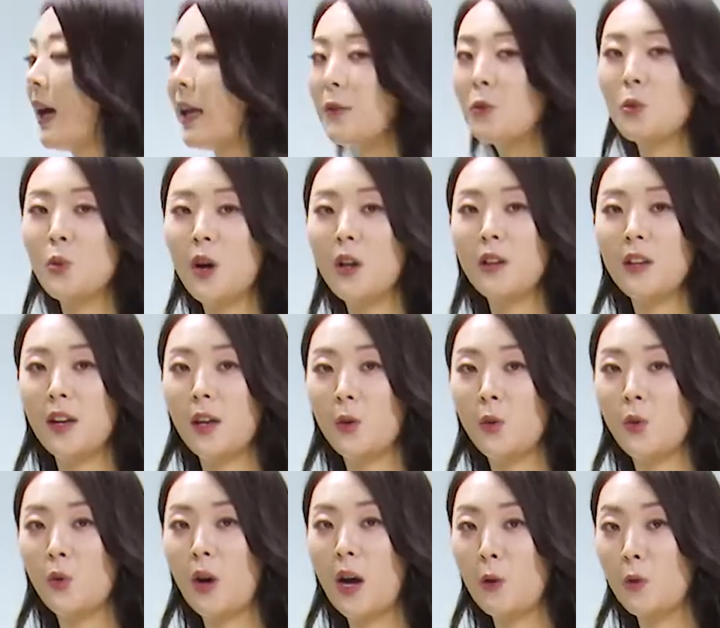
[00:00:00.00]
한
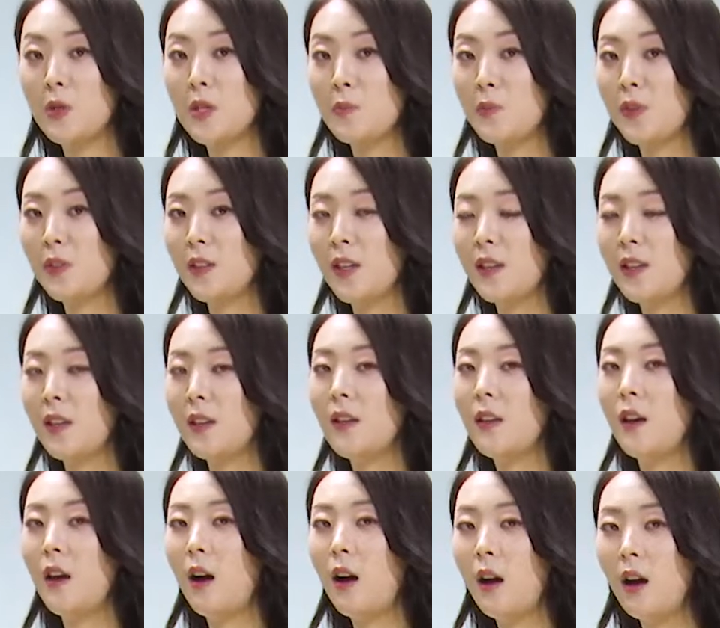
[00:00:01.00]
권이라고 하고 싶을 때는
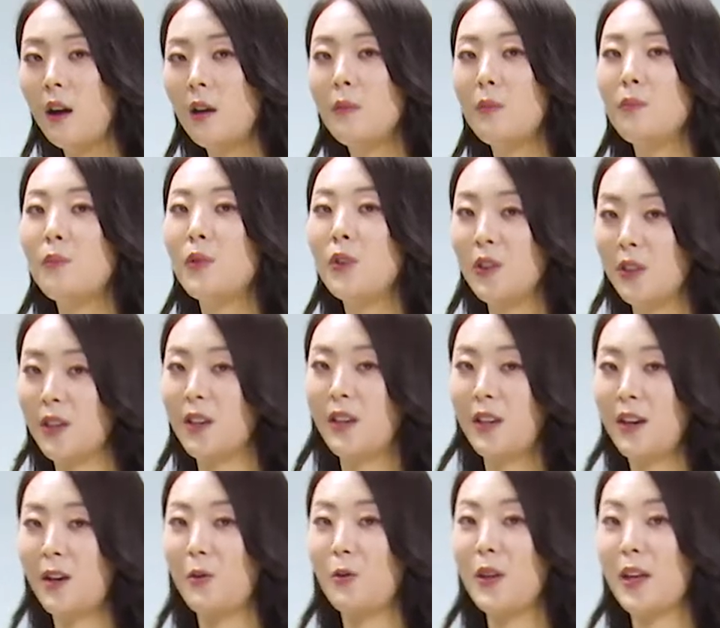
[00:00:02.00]
a
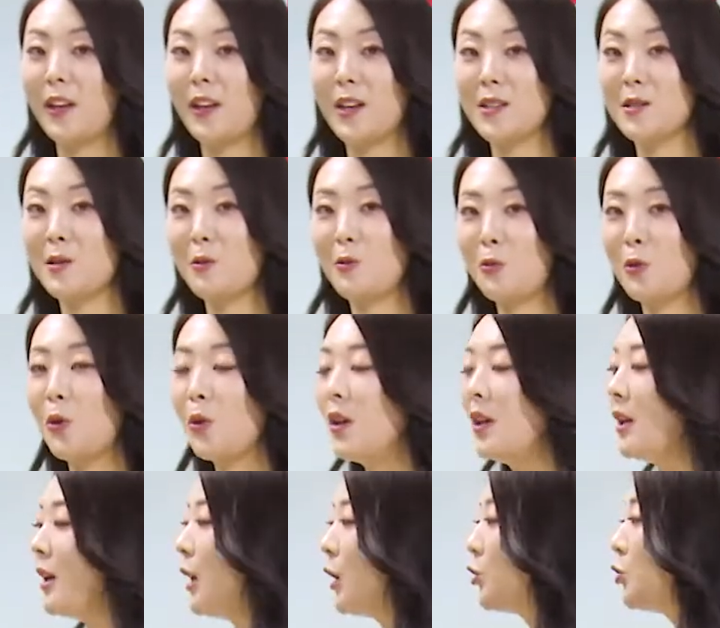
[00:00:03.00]
book이라고 얘기를 했었고
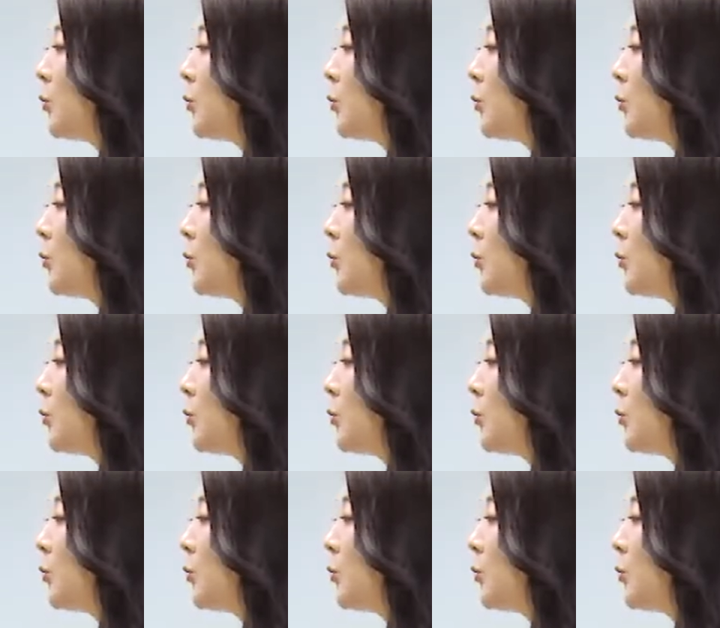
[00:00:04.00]
두